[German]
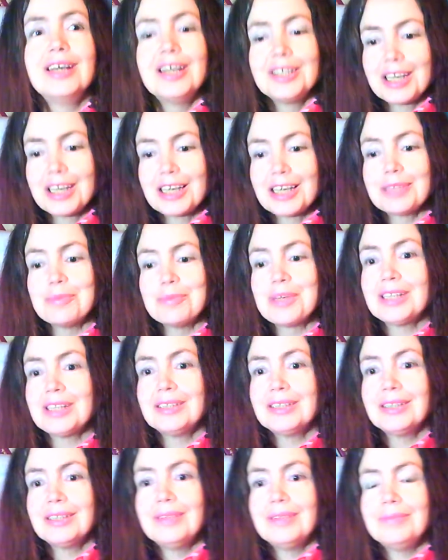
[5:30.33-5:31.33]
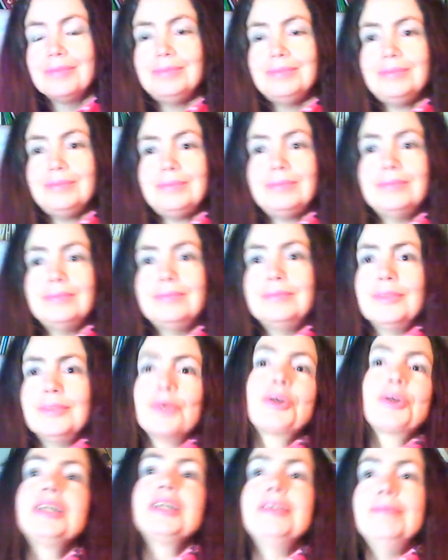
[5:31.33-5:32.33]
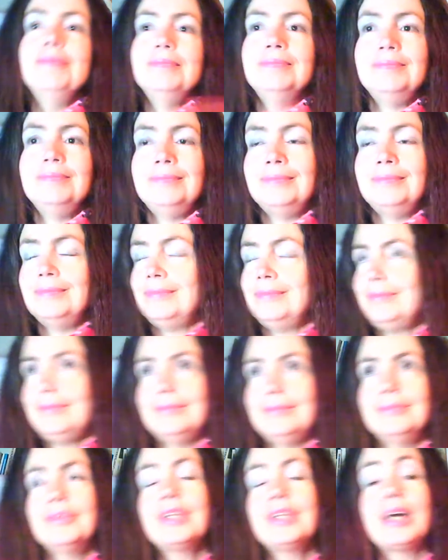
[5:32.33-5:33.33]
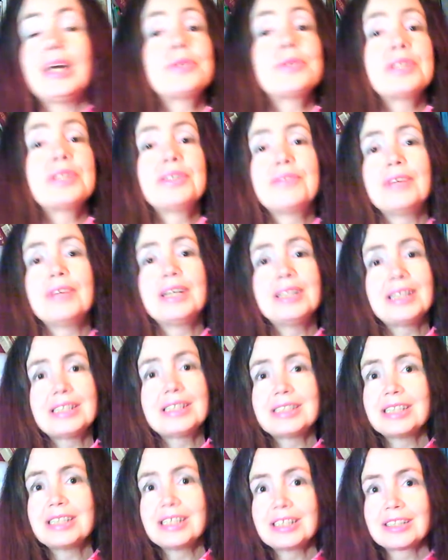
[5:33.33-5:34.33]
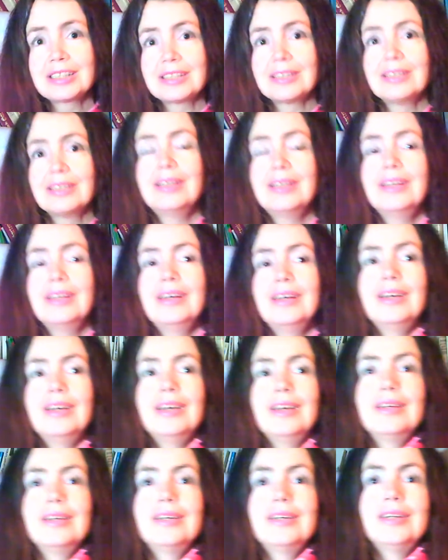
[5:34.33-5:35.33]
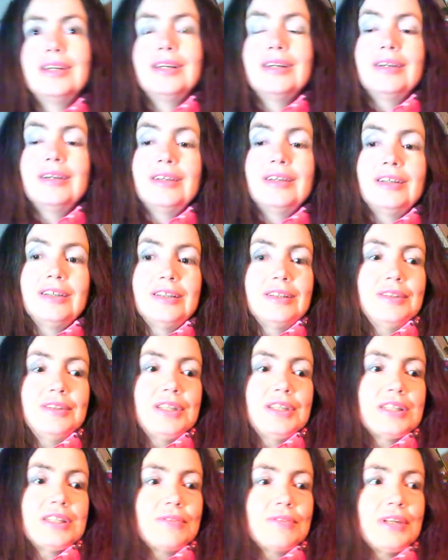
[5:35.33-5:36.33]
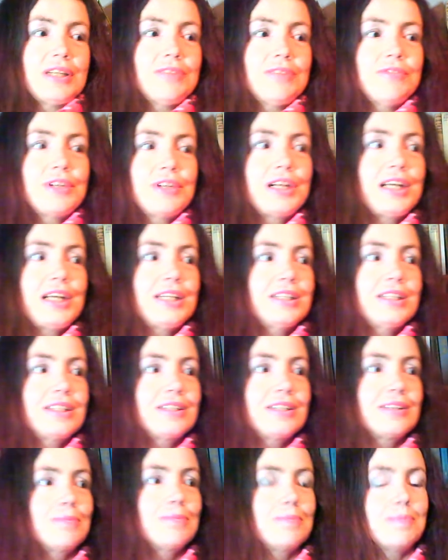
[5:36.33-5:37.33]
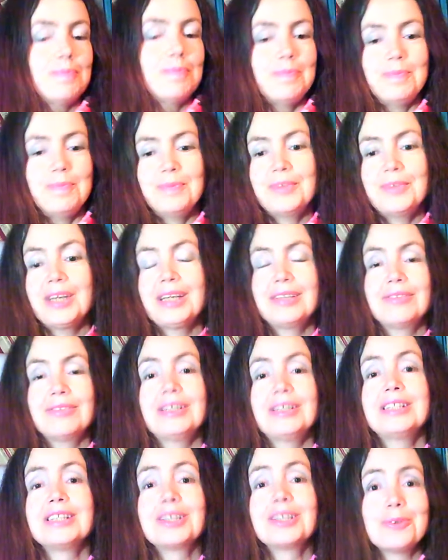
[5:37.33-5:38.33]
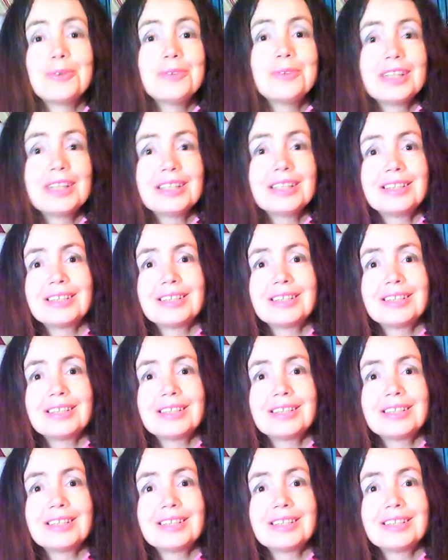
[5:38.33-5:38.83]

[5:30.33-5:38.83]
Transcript: Der hat mir Okay, 1000 waren das nicht. Äh, das waren vielleicht, ich weiß nicht, 100.